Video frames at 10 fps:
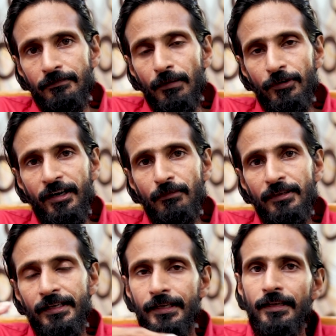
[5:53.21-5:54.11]

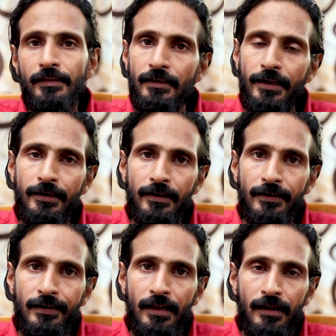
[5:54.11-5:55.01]
தமிழகம் இருக்கிறது என்கிற
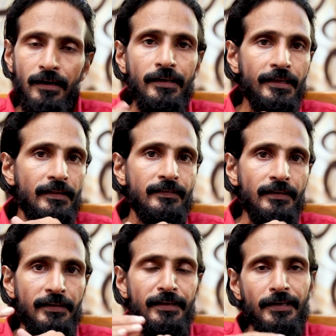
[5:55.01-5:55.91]
நிலையில் நீங்கள் இதை
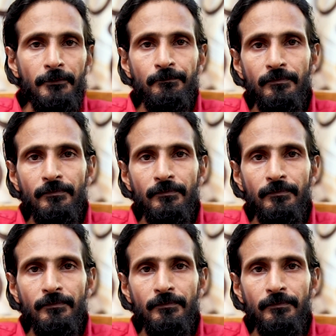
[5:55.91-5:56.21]
செய்கிறீங்க